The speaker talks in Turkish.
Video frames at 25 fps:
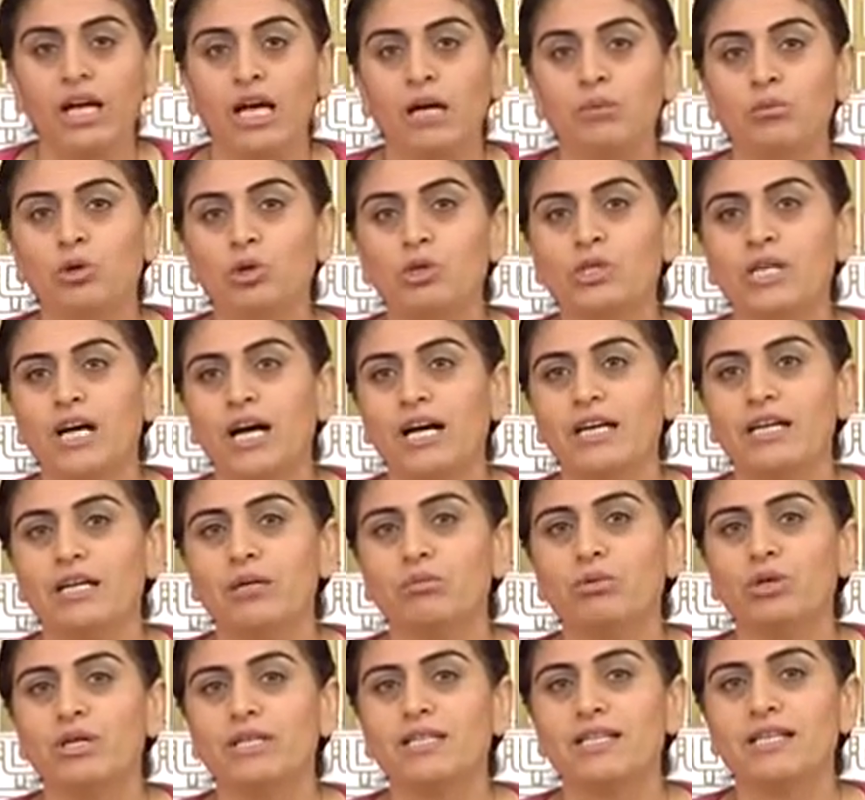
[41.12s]
Hem o
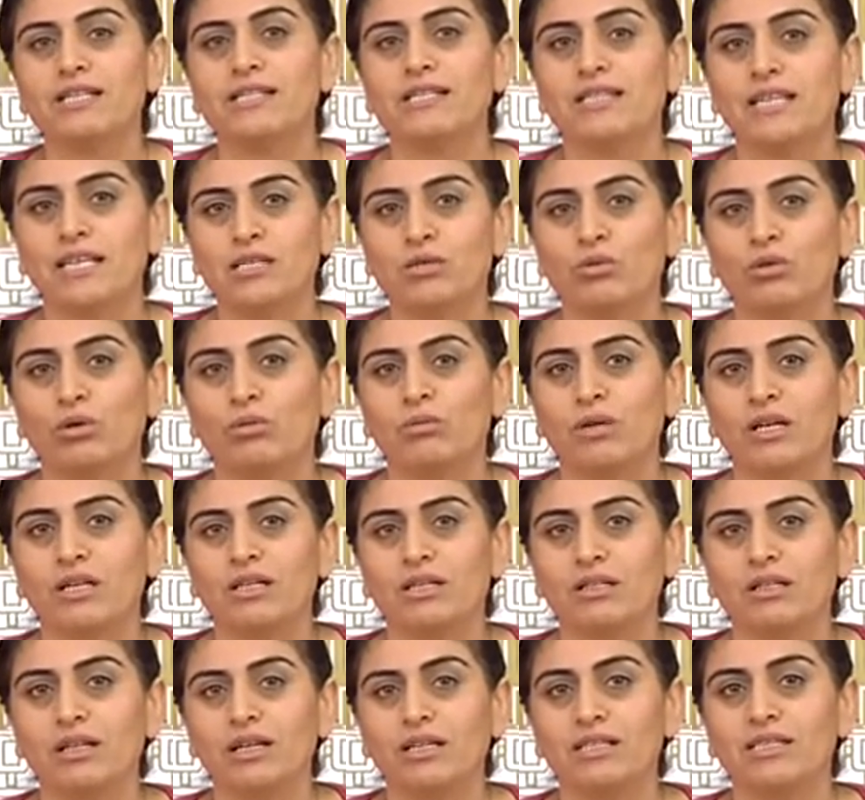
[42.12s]
çağrıya burada ses olmak,
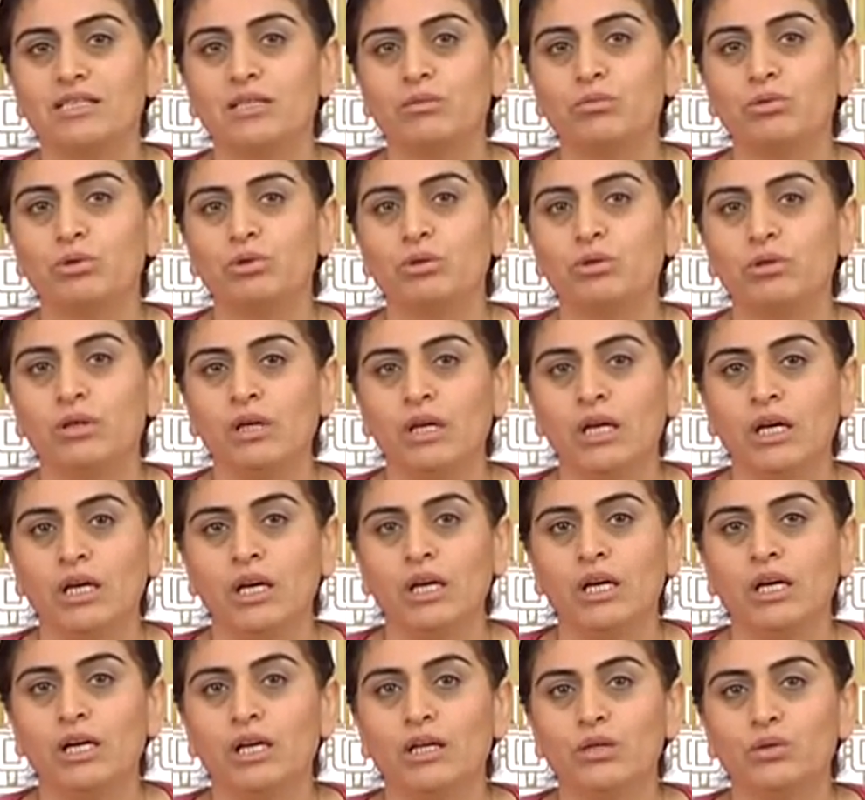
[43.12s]
aslında bunu
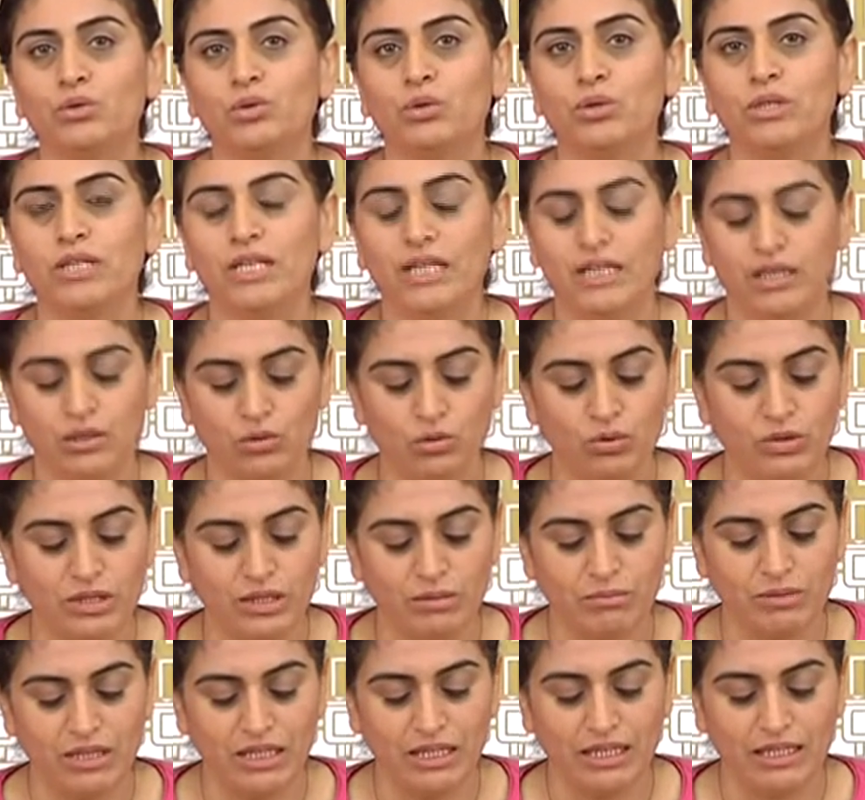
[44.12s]
e, Türkiye
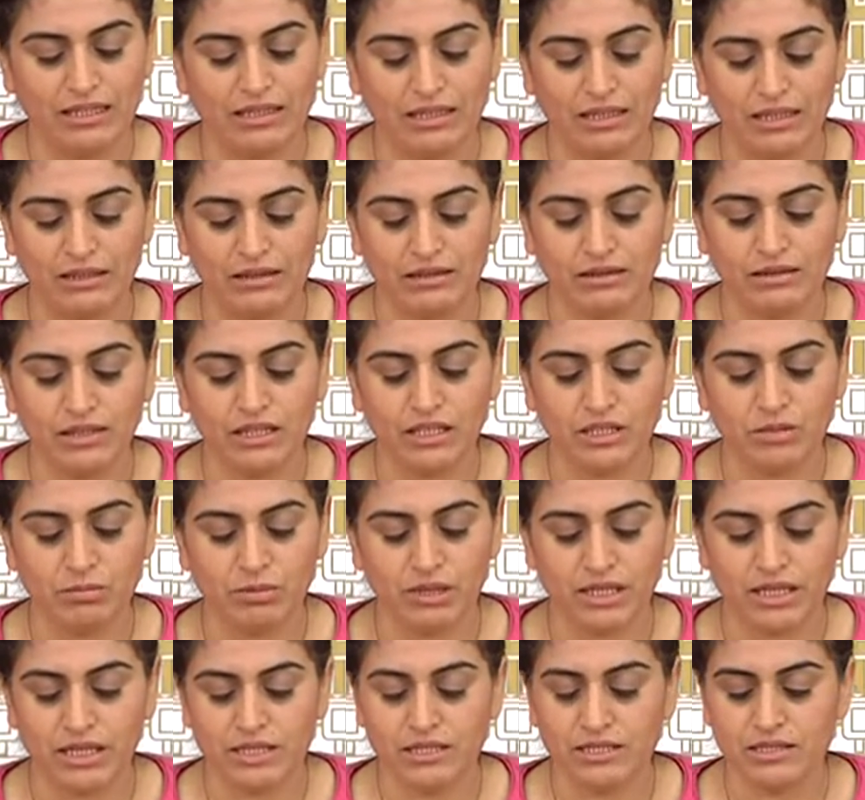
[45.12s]
gündemine yeniden
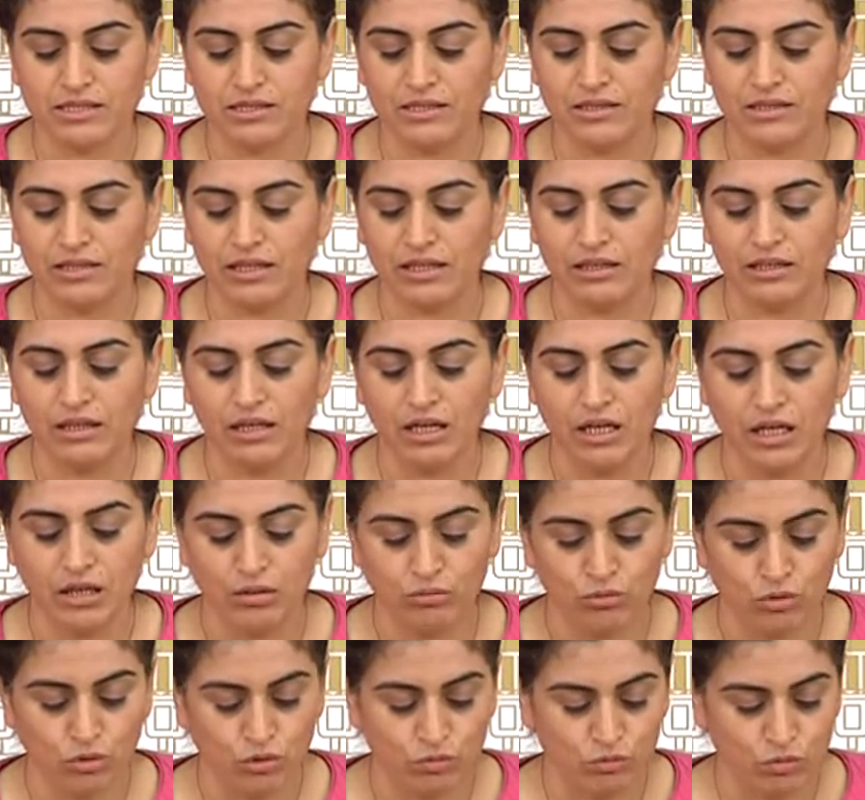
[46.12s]
taşımak açısından
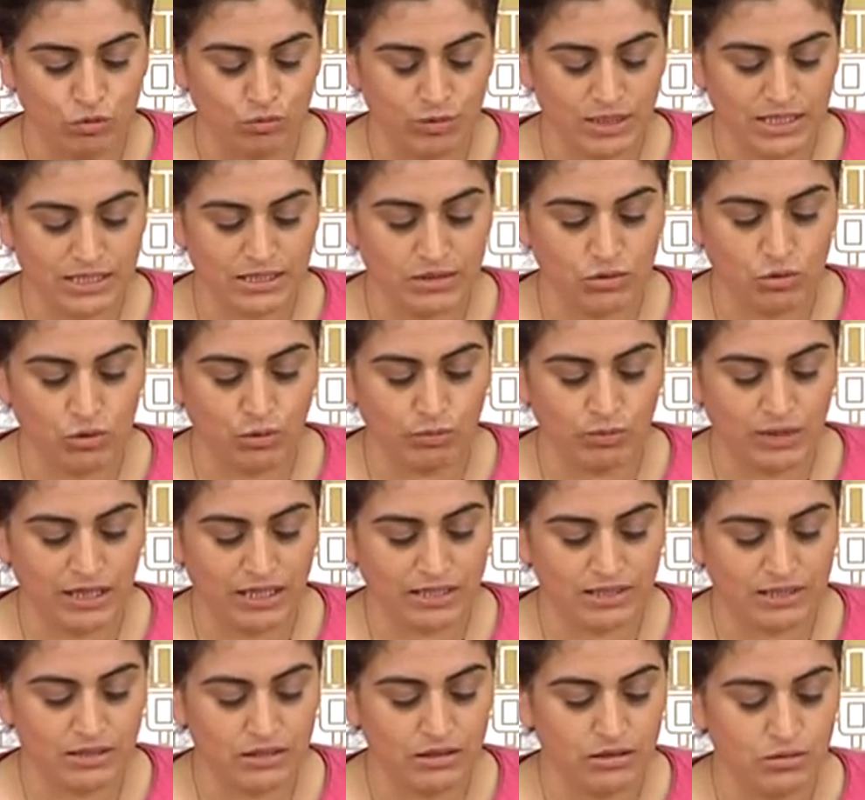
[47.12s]
bugün bu basın
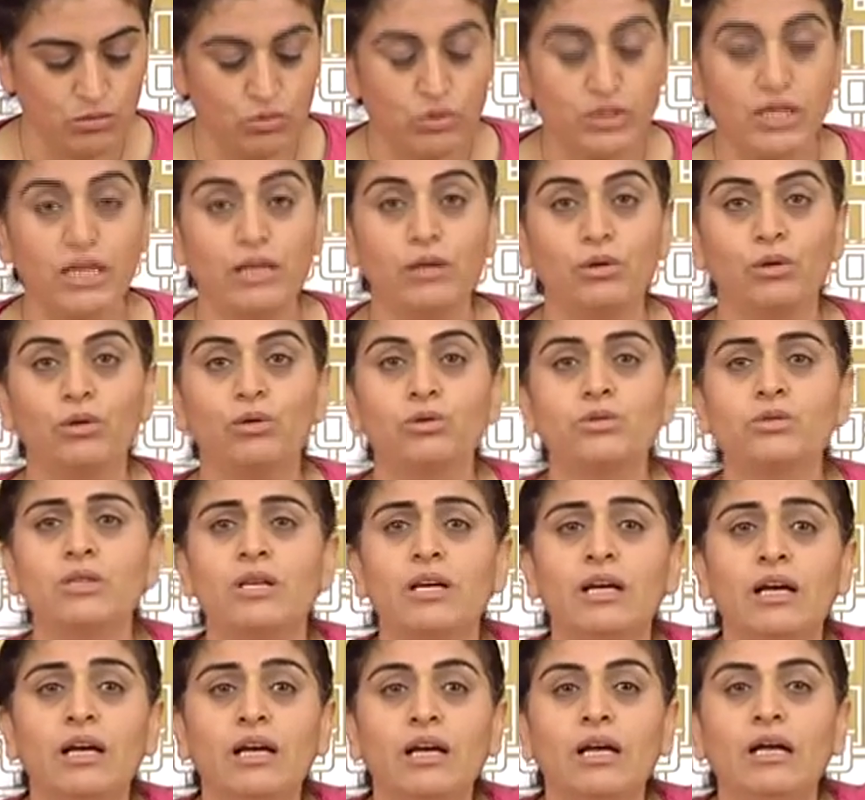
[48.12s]
toplantısını düzenliyoruz.
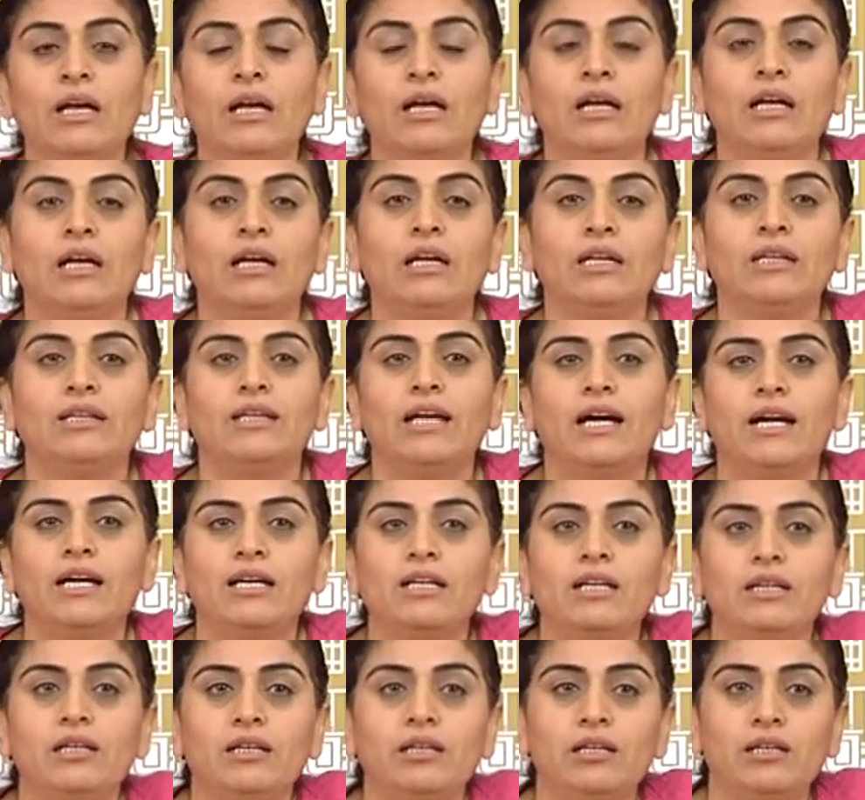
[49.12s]

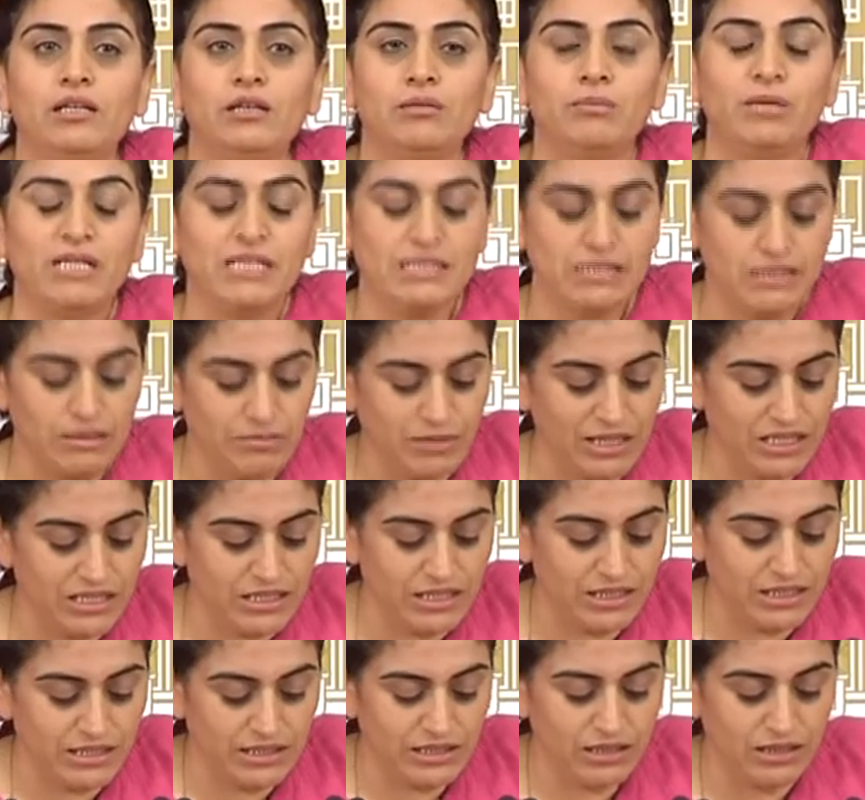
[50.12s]
Değerli e, basın
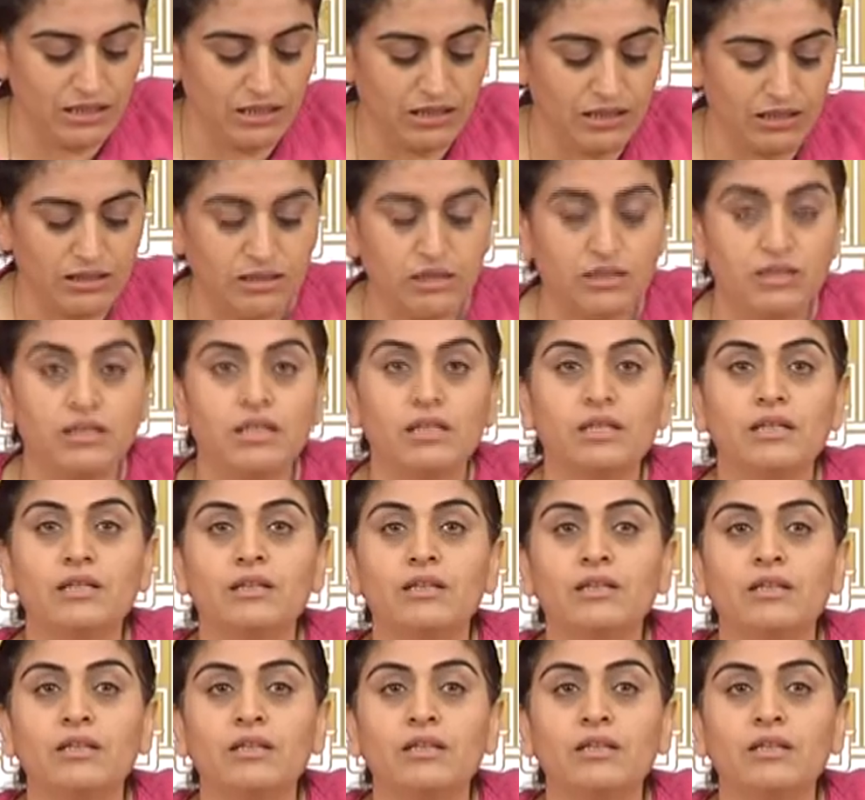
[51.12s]
emekçileri, e,